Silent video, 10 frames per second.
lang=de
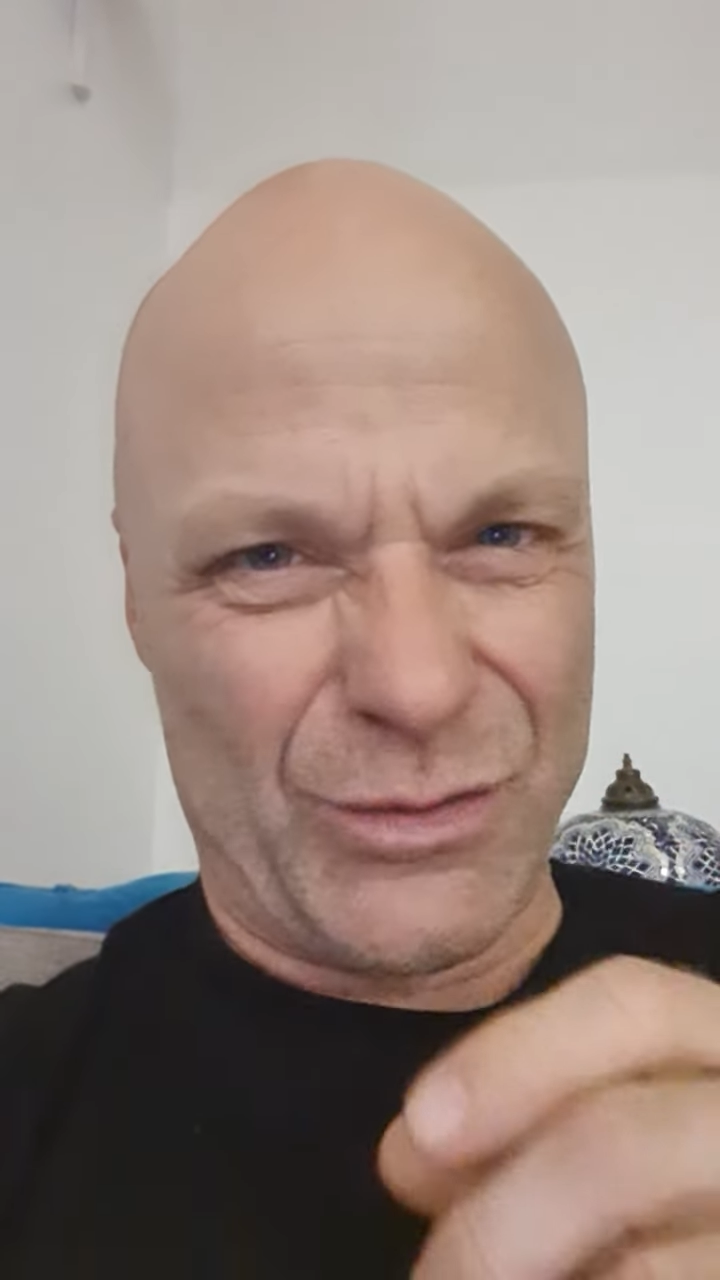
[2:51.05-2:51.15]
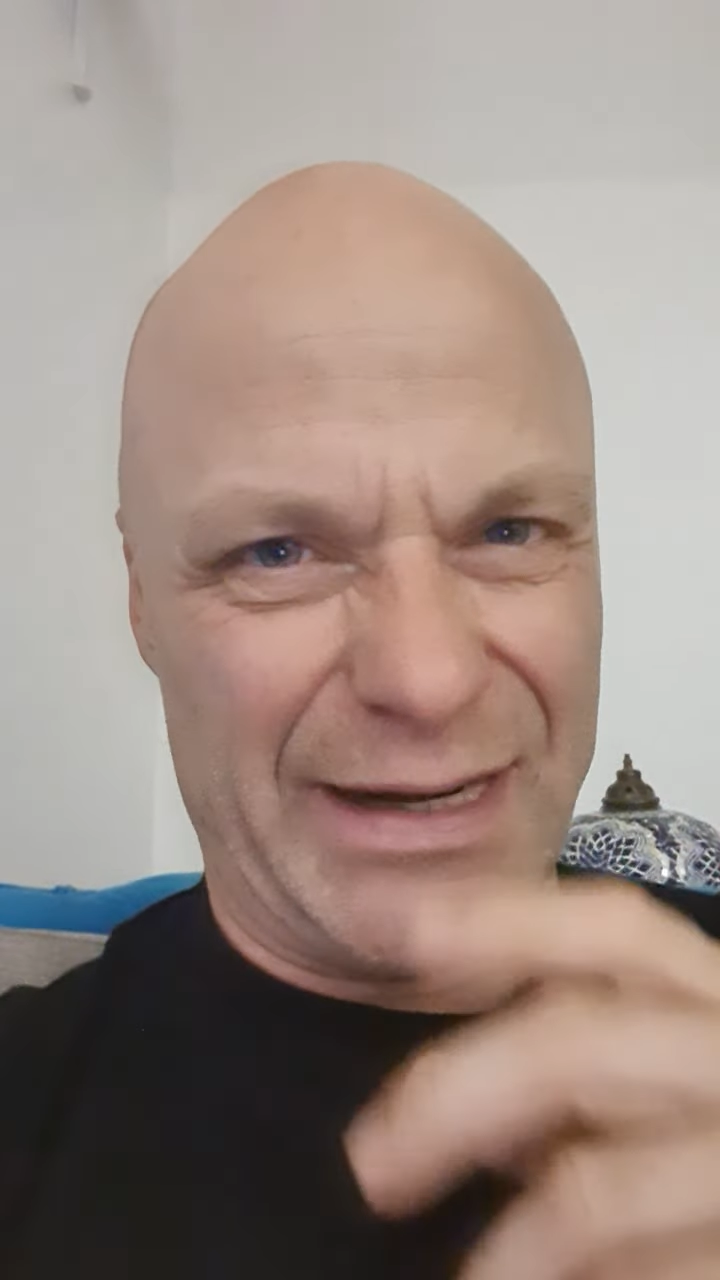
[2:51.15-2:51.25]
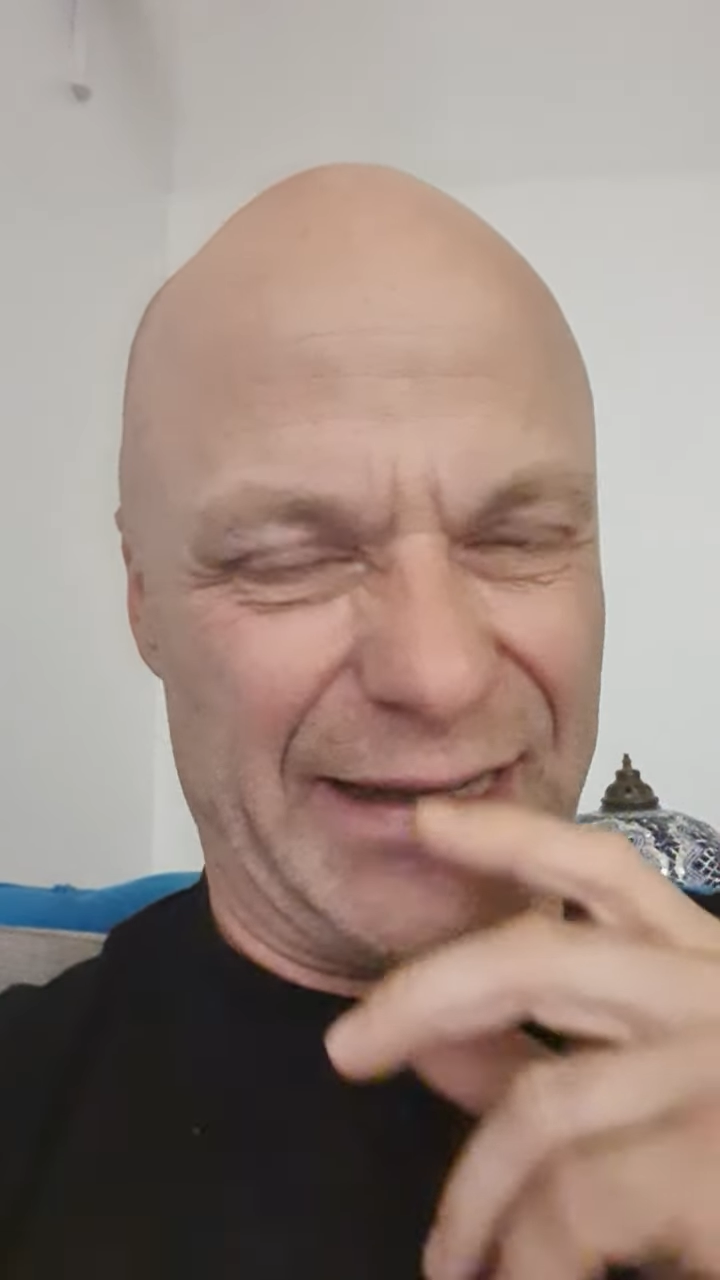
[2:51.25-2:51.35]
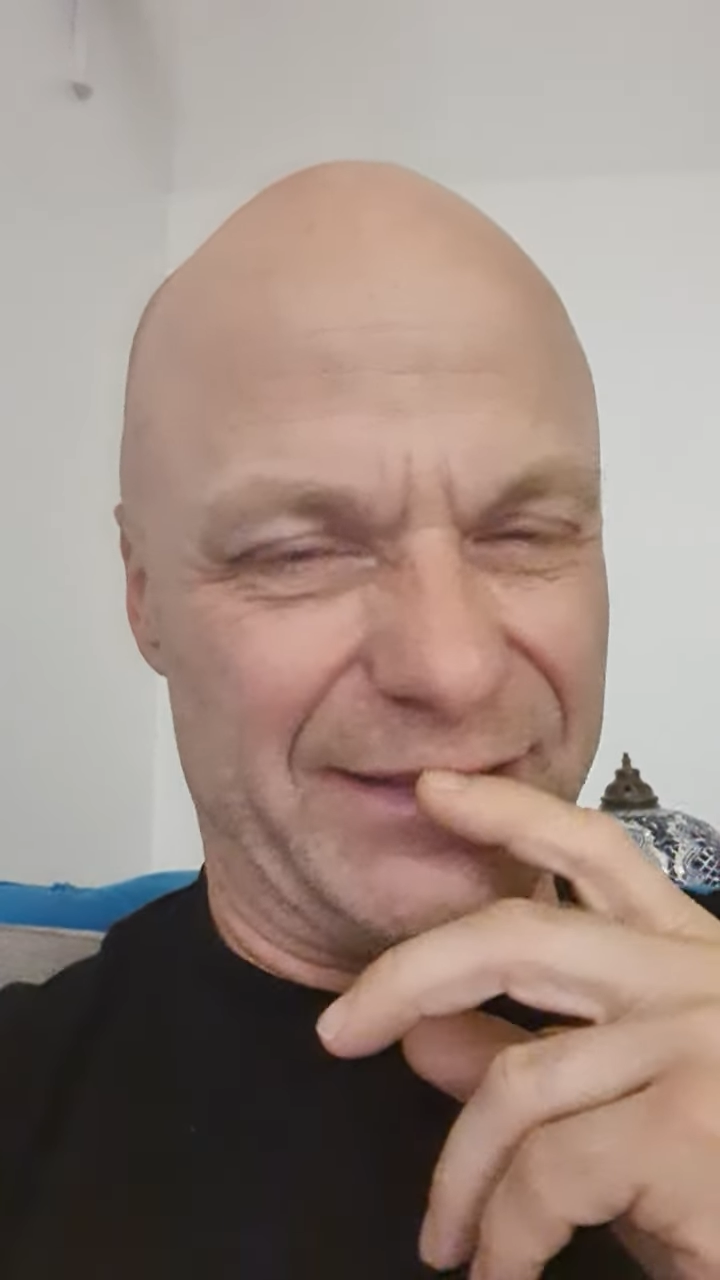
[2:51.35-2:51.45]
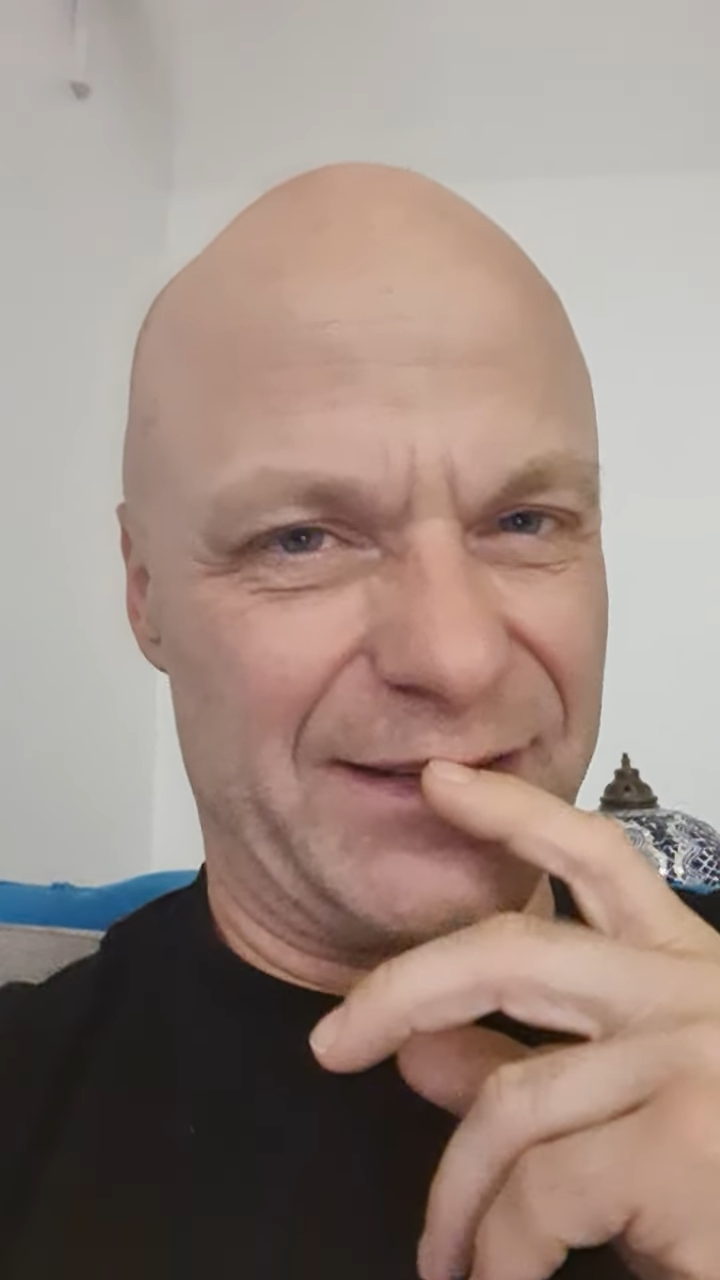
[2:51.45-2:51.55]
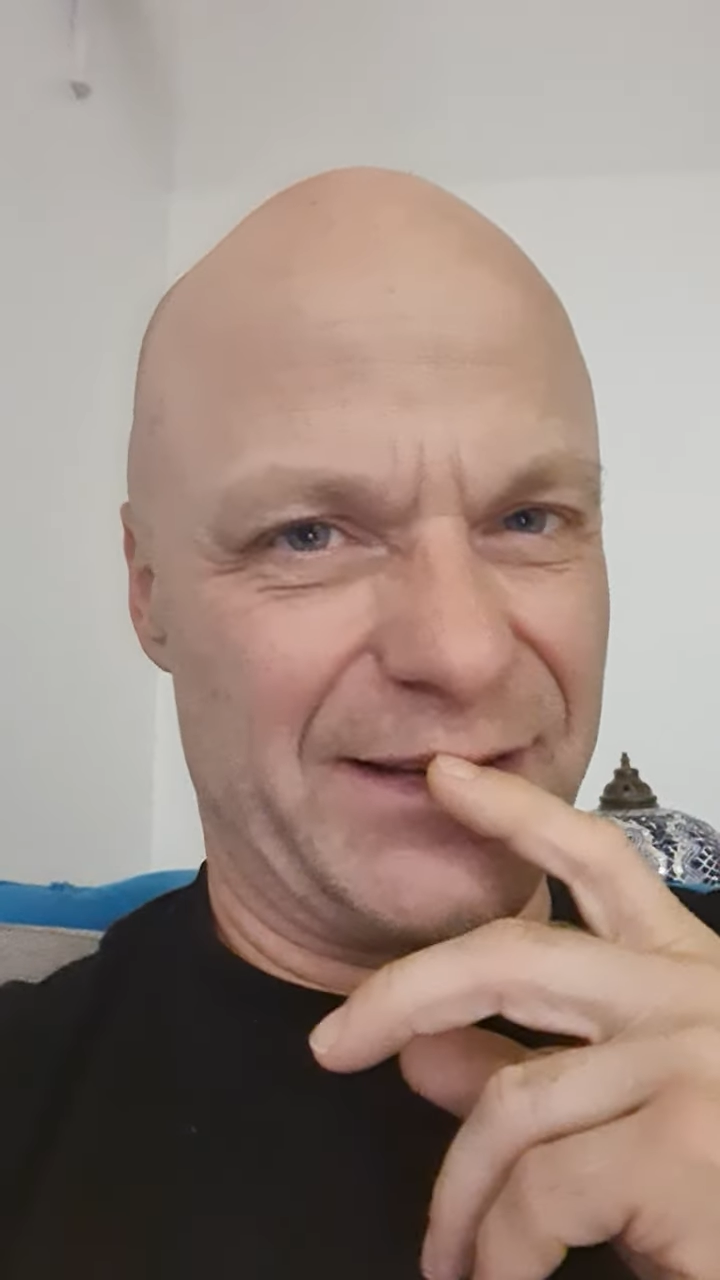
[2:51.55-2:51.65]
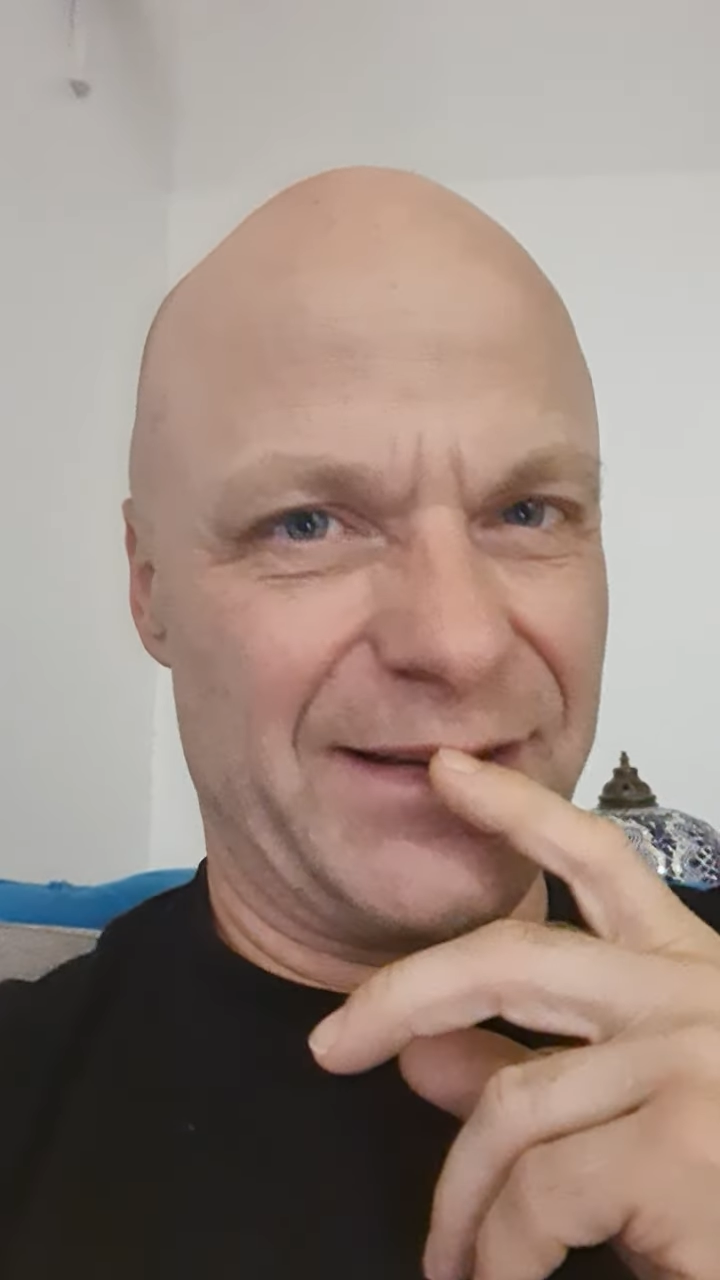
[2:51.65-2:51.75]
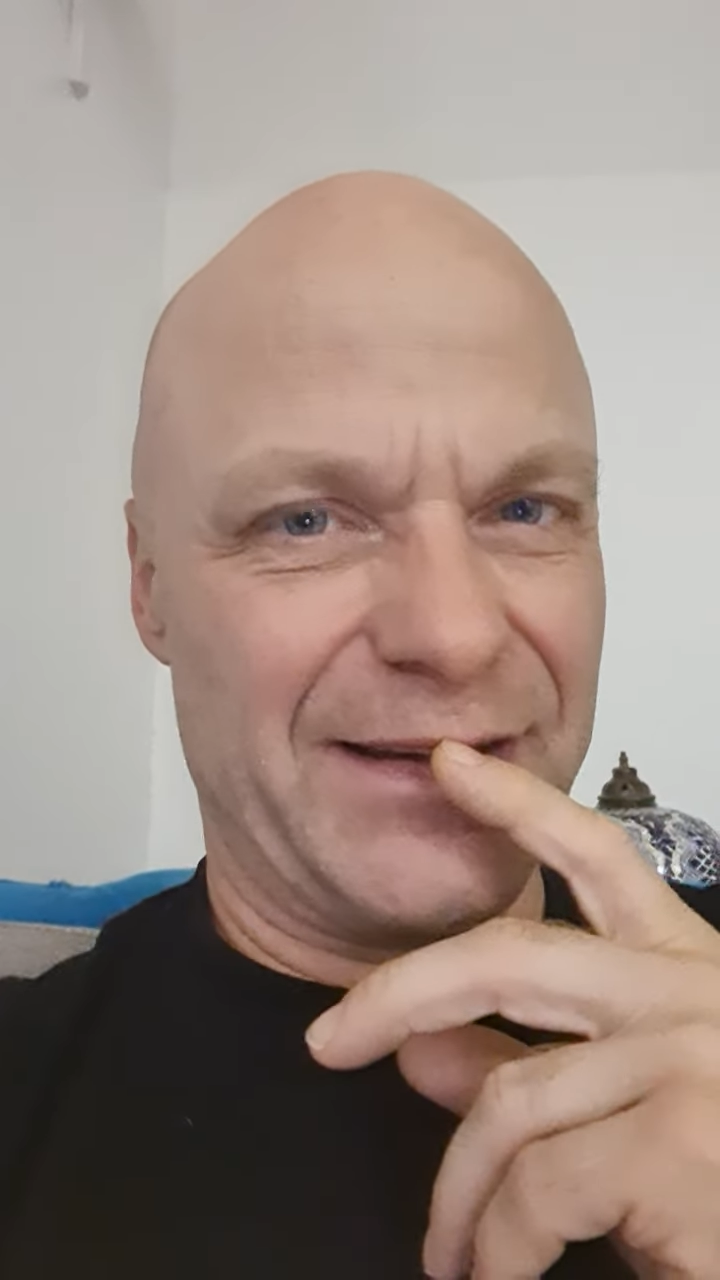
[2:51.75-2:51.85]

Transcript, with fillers: gar nicht